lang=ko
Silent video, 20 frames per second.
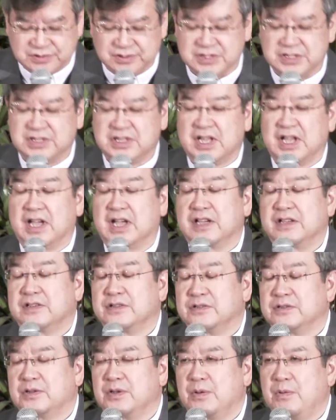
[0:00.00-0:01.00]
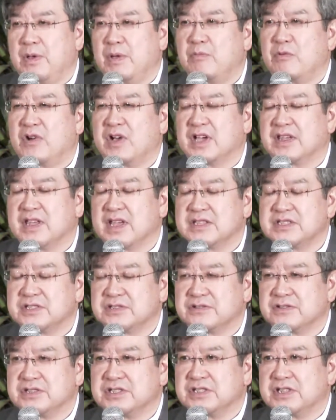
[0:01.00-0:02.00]
것이다. 회복하게
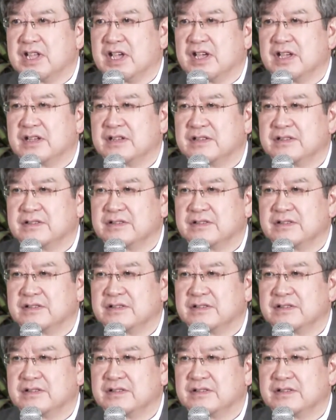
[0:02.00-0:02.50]
하실 것이다.